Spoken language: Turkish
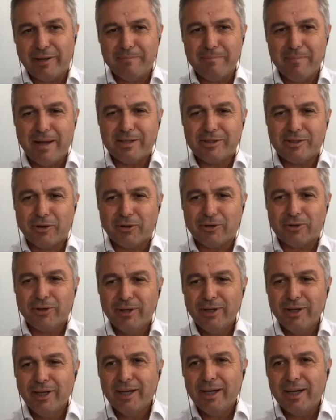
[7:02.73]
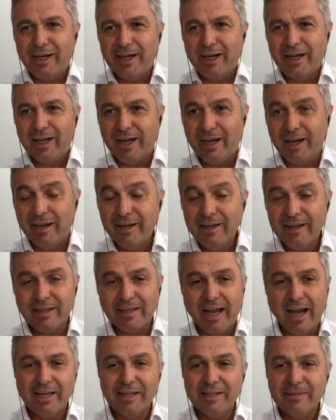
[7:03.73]
söyleyeyim ben çok ee,
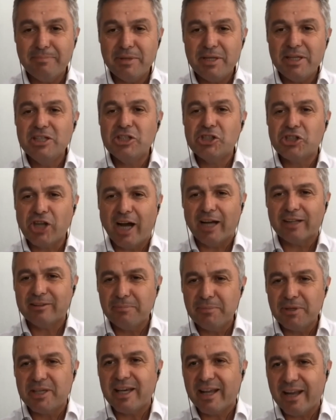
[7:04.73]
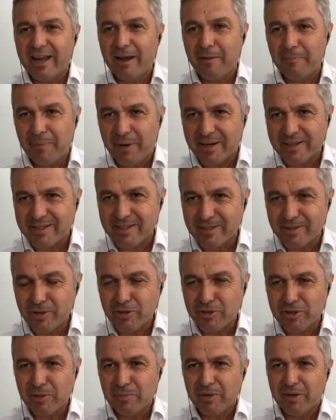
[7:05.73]
yani inşaatı bir kere
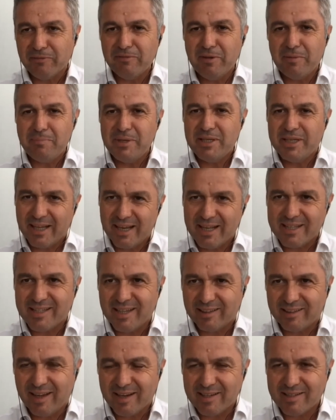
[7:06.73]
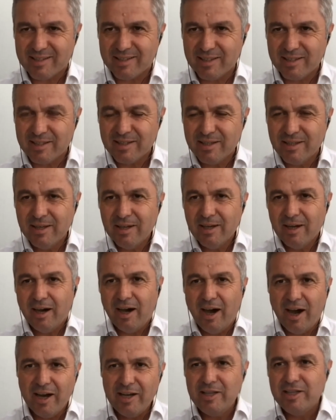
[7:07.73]
yaparsınız Özlem Hanım bir kere satarsınız.
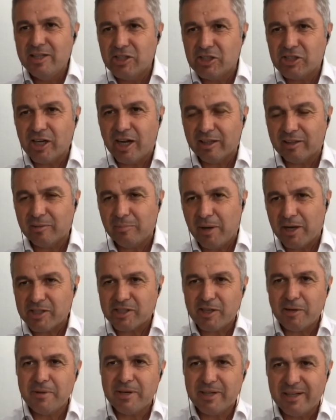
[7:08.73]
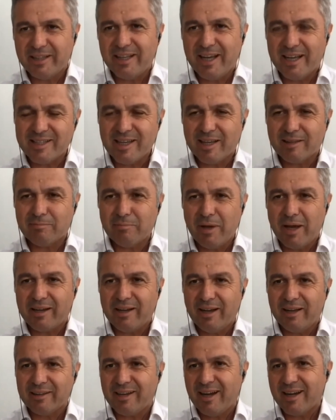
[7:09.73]
Doğru. Aynı inşaatı başka birine daha
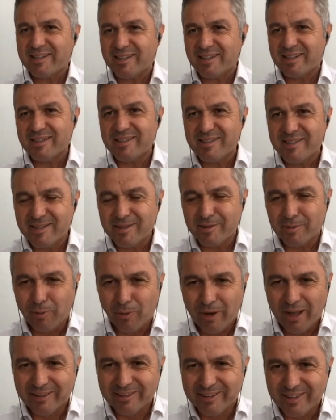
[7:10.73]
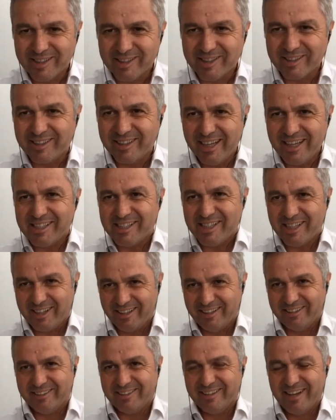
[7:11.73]
satmaya kalkarsanız sizi dolandırıcı diye
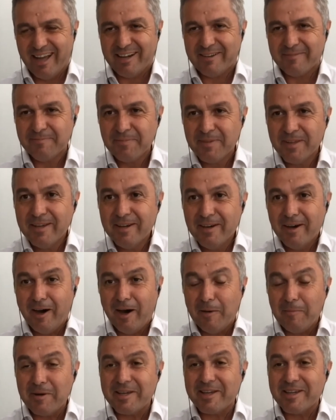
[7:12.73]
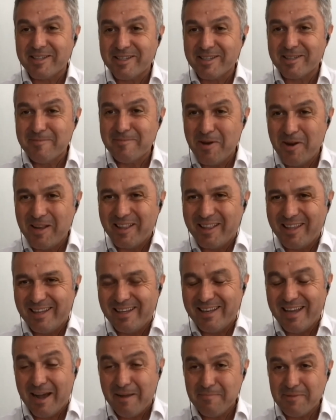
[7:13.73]
içeri alırlar. Ama yazılım
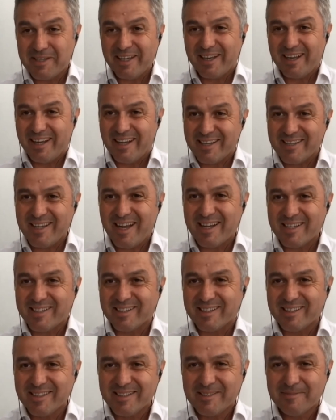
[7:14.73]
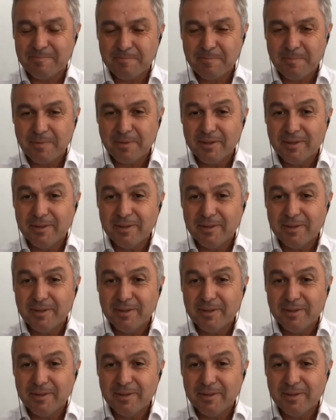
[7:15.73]
öyle değil. Yani bir kere yazarsınız.